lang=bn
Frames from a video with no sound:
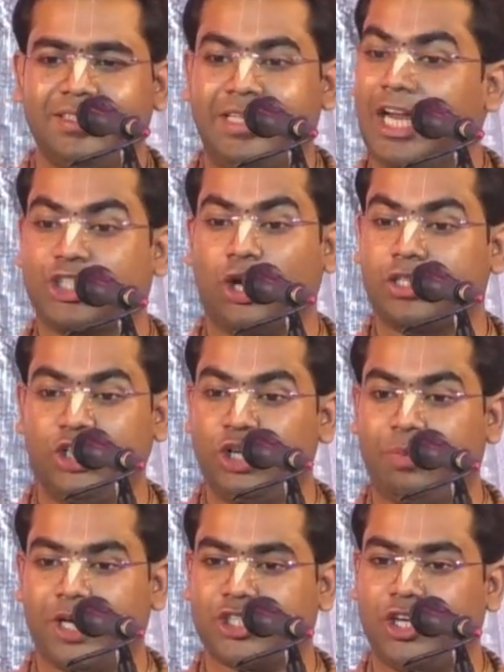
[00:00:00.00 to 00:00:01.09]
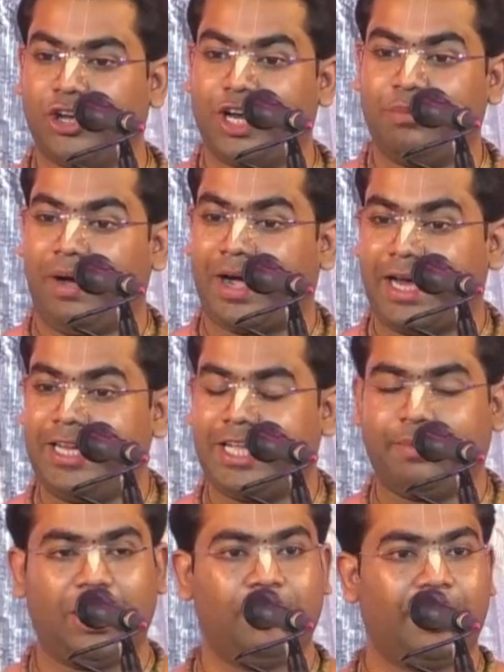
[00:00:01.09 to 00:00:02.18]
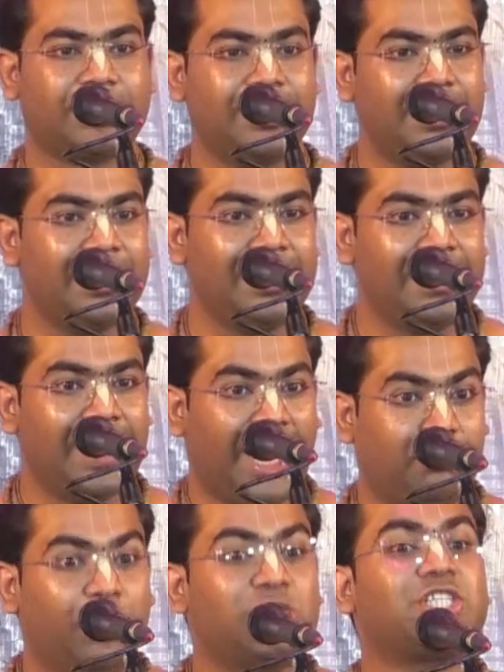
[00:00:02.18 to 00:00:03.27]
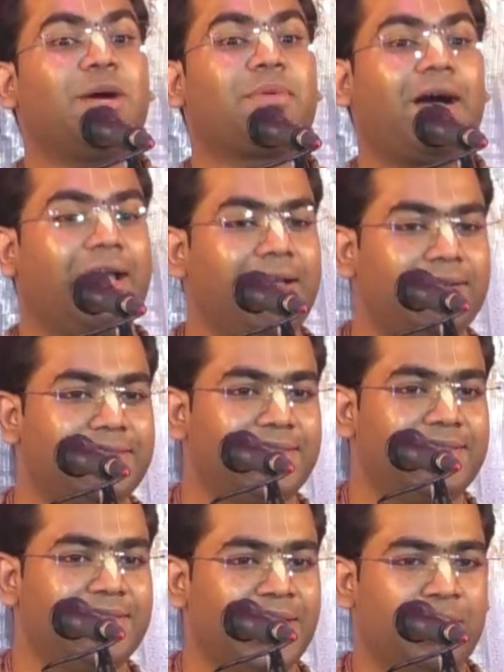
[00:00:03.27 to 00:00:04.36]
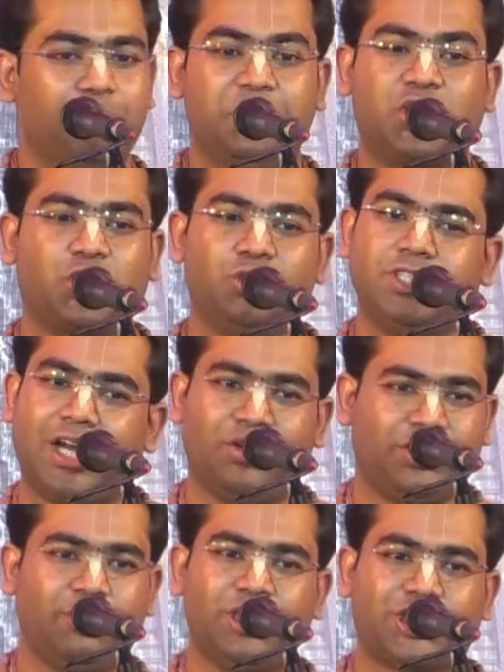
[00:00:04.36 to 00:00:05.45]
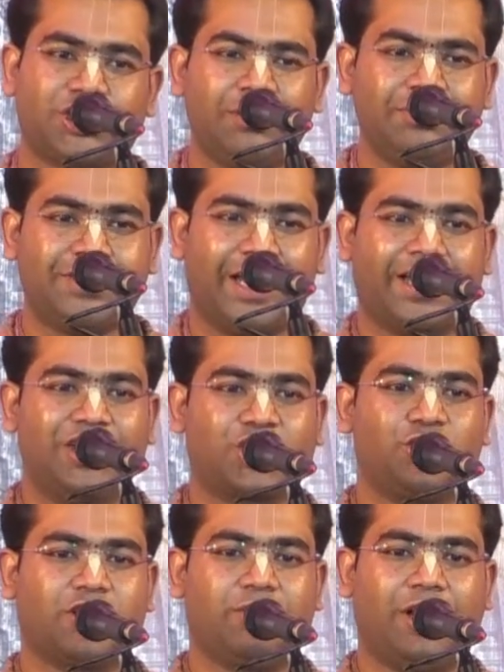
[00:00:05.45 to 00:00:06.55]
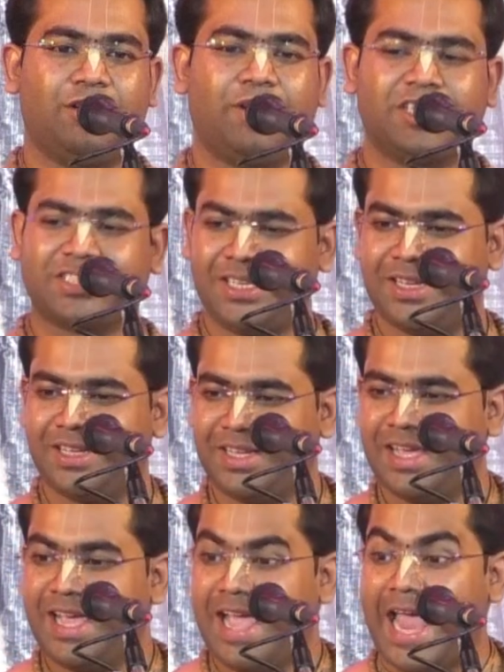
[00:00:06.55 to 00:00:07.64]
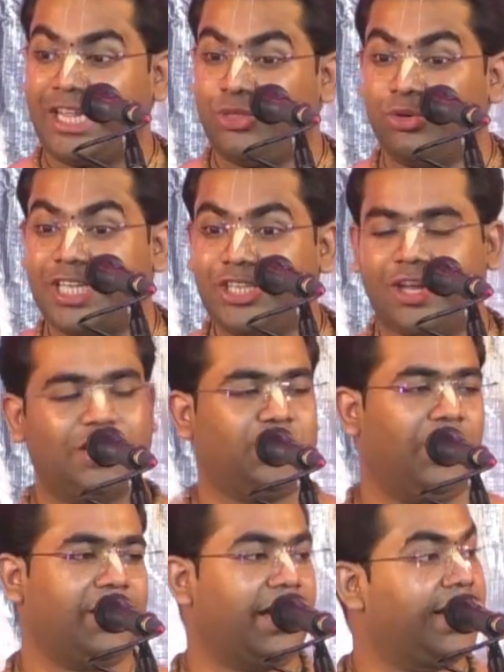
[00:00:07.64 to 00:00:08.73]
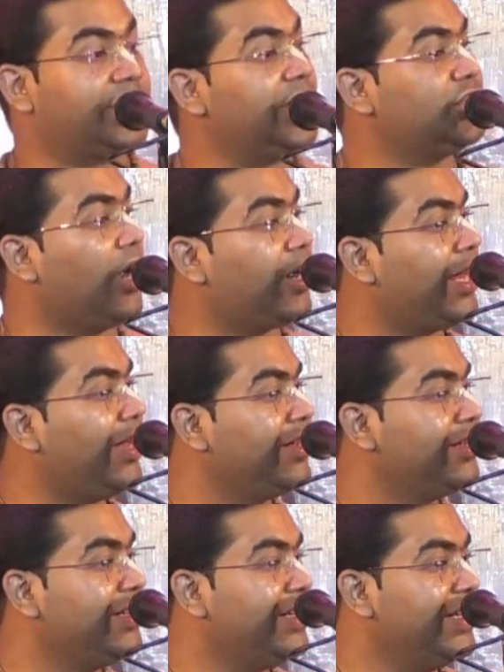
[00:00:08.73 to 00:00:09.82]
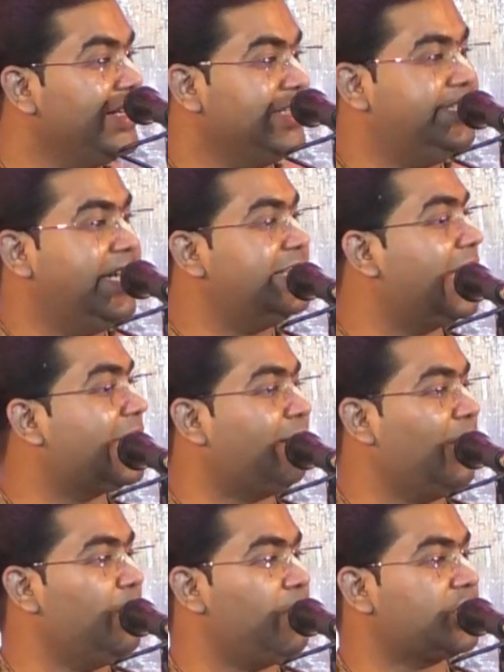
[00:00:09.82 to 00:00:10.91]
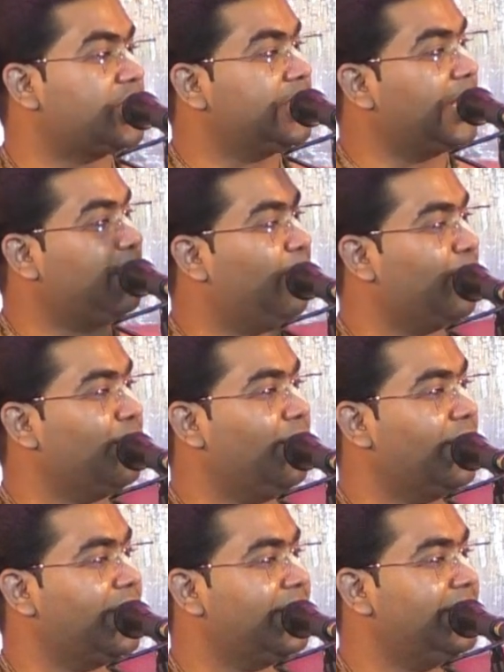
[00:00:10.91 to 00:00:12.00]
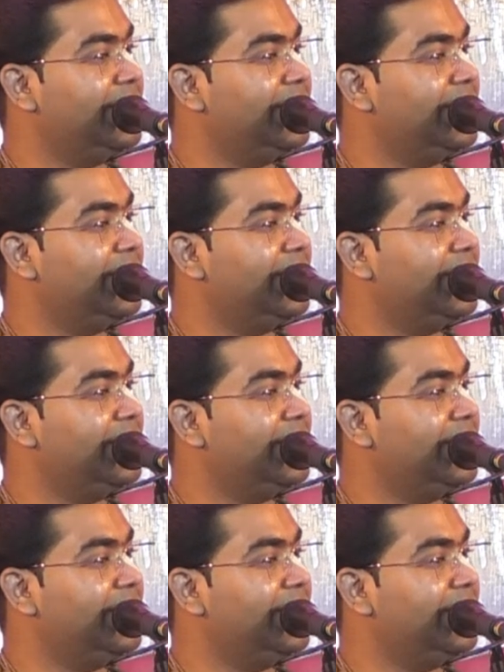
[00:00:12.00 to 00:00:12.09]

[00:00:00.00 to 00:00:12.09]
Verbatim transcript: যারা শক্তির উপাসনা করে মা কালীকে ভালোবাসে আর বৈষ্ণব কারা বিষ্ণু জানতি বৈষ্ণব যারা কৃষ্ণকে ভালোবাসে এই দুটি দলে ঝগড়া কিসের ঝগড়া যে যাকে ভালোবাসে সে তাকে বড় করে